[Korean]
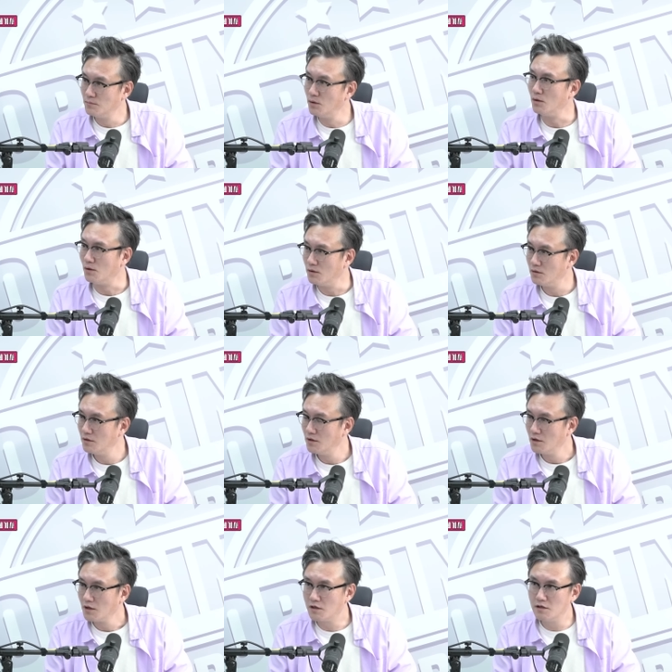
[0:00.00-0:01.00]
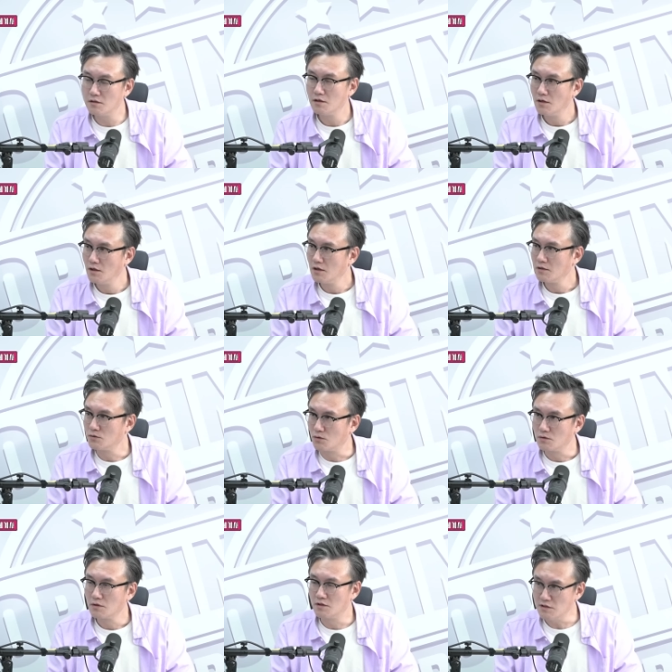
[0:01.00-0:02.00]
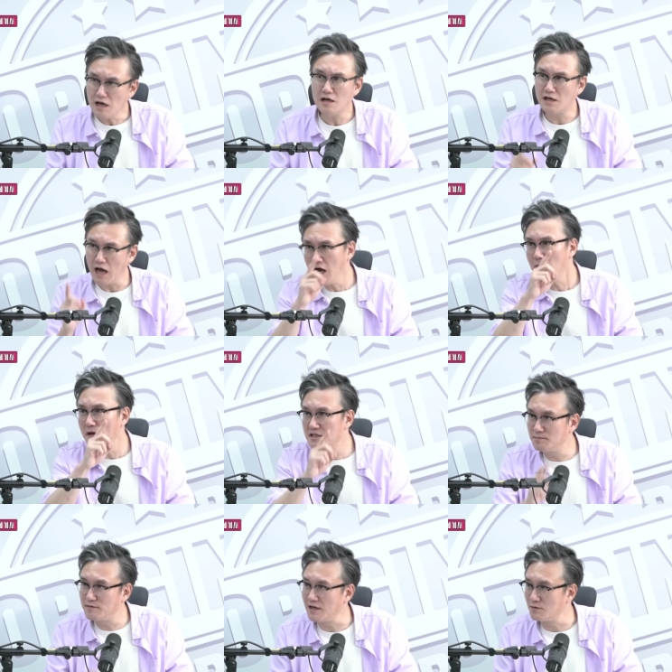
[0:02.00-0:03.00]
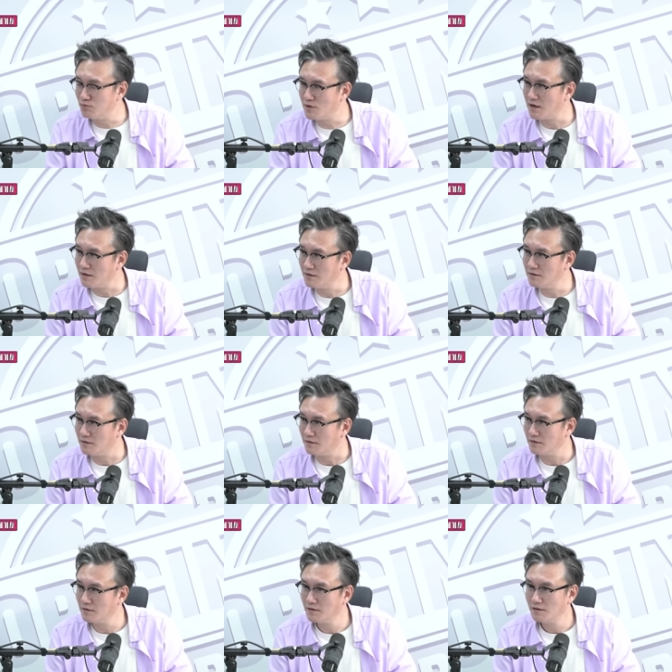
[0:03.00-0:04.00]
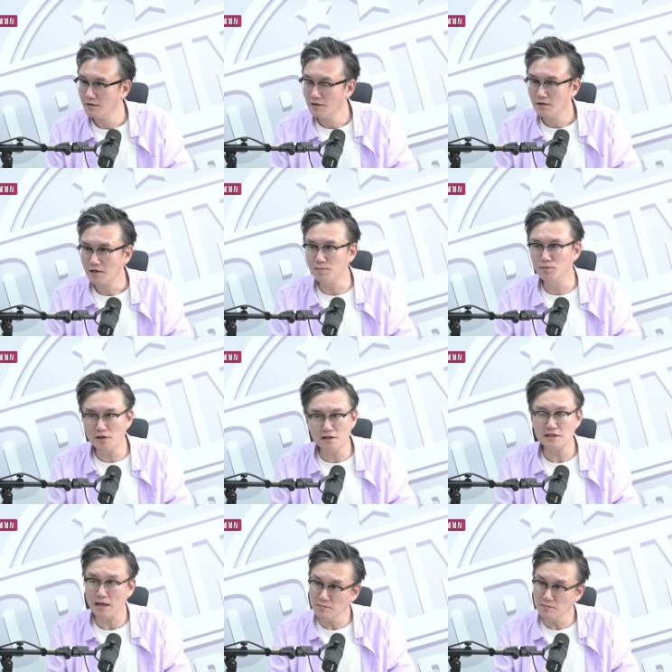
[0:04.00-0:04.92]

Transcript: 뭐, 야 독재야 그, 냥 그냥 깡패 집단이 북한은. 아. 그러니까 북한은